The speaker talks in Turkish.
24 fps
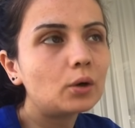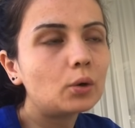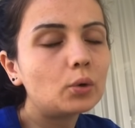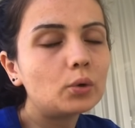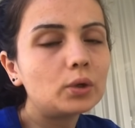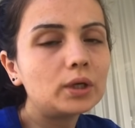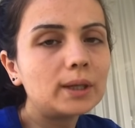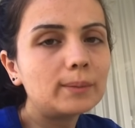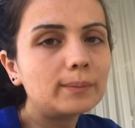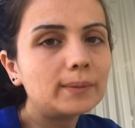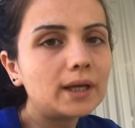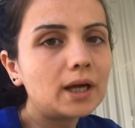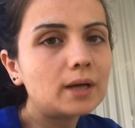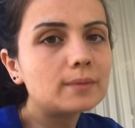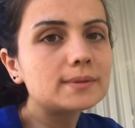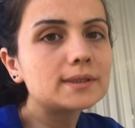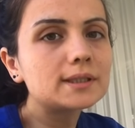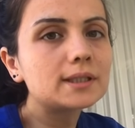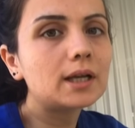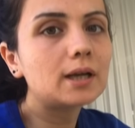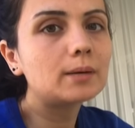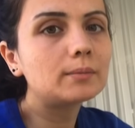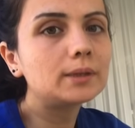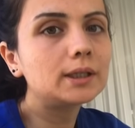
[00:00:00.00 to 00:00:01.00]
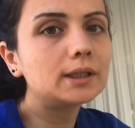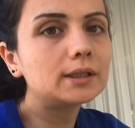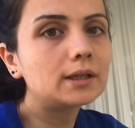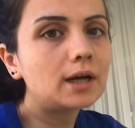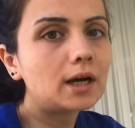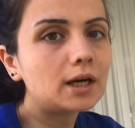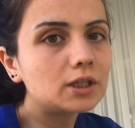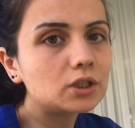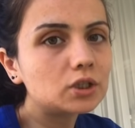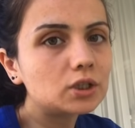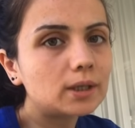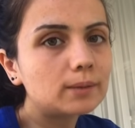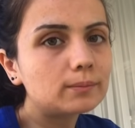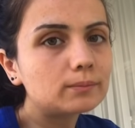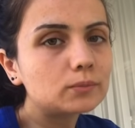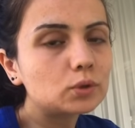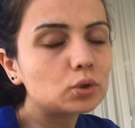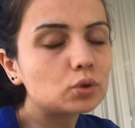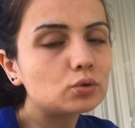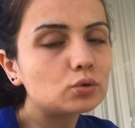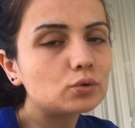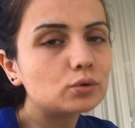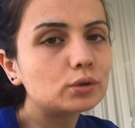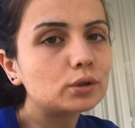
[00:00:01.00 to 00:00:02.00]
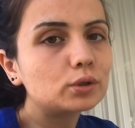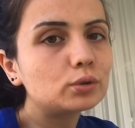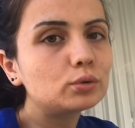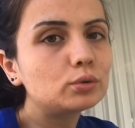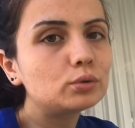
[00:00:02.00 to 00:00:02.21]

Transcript: Öyle mi yapsam ya da akşam çocuklar